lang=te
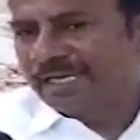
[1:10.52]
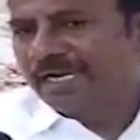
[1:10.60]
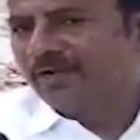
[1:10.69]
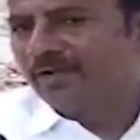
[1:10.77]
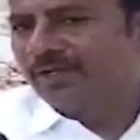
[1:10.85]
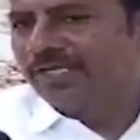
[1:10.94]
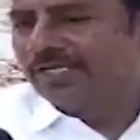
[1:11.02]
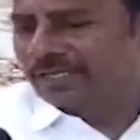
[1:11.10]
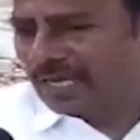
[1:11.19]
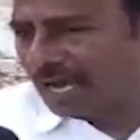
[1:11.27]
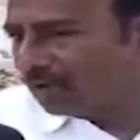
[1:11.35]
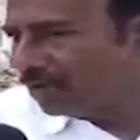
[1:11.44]
రెండోది
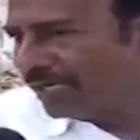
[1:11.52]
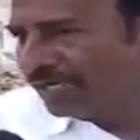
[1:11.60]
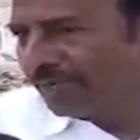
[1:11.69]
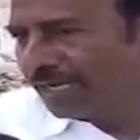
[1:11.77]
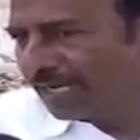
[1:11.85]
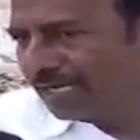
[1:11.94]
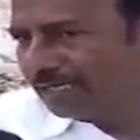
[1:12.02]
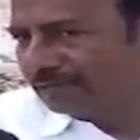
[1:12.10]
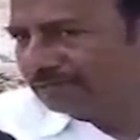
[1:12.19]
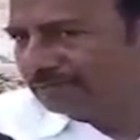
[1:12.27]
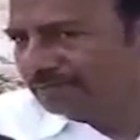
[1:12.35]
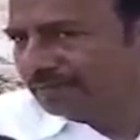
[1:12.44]
తాగునీటి పైన
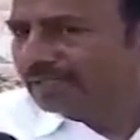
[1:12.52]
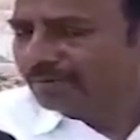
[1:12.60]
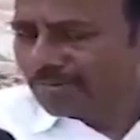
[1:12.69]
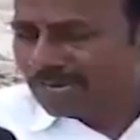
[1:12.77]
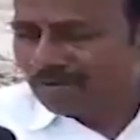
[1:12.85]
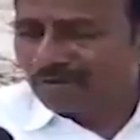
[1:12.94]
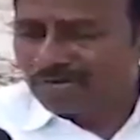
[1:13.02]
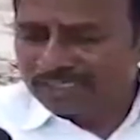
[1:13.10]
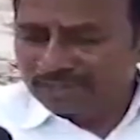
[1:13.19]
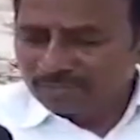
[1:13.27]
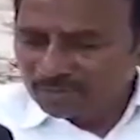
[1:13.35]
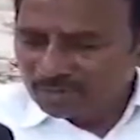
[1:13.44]
మాకు
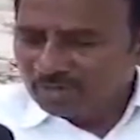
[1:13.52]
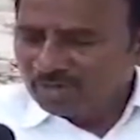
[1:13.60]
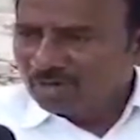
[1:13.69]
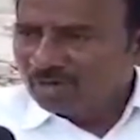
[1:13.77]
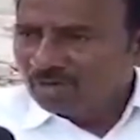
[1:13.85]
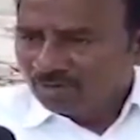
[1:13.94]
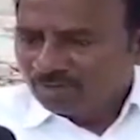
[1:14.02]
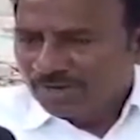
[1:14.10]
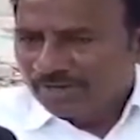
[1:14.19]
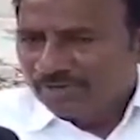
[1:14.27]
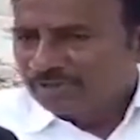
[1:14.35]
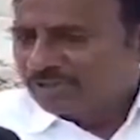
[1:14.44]
గతంలో
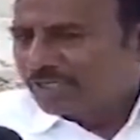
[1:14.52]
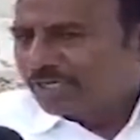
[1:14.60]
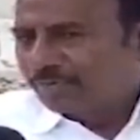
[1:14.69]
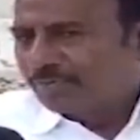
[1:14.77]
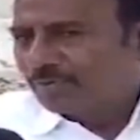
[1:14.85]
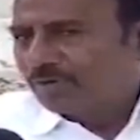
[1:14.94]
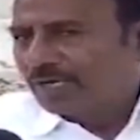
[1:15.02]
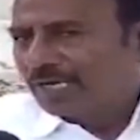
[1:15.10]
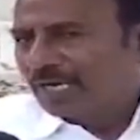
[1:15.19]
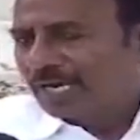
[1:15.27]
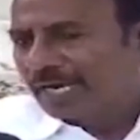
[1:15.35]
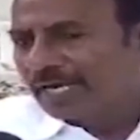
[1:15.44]
ఫ్లడ్ వచ్చినప్పుడు
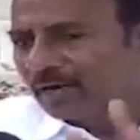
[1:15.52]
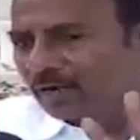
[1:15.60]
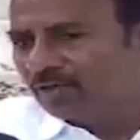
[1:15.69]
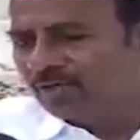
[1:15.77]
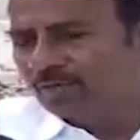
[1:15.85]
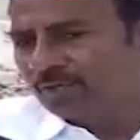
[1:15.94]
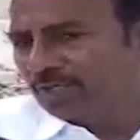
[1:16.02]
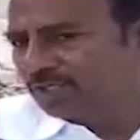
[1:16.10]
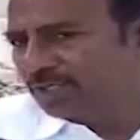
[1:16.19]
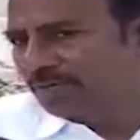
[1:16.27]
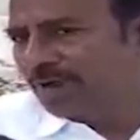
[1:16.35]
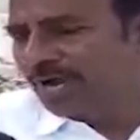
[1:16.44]
కూడా రెండు రోజులు
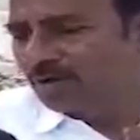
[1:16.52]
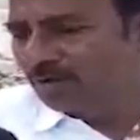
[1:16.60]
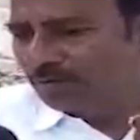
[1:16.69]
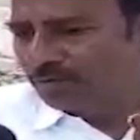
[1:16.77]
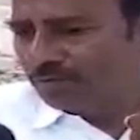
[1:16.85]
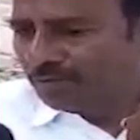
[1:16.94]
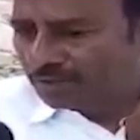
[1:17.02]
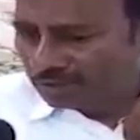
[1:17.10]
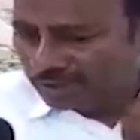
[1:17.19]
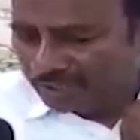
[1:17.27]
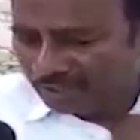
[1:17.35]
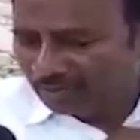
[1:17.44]
పొద్దుసం మాకు
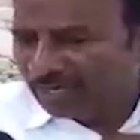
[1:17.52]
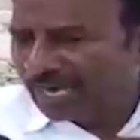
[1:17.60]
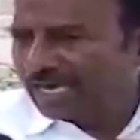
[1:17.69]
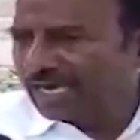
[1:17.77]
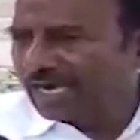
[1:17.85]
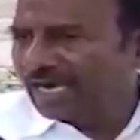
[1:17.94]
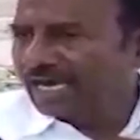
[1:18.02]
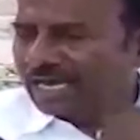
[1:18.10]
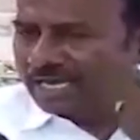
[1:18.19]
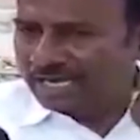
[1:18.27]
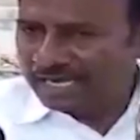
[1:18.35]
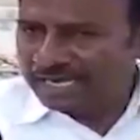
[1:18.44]
నీళ్లు లేక
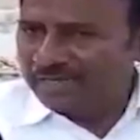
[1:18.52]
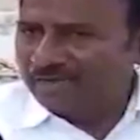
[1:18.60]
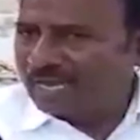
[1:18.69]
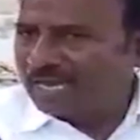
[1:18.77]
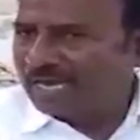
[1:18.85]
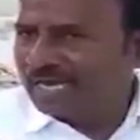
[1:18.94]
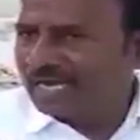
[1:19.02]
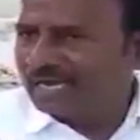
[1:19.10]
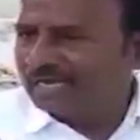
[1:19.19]
కరెంటు లేక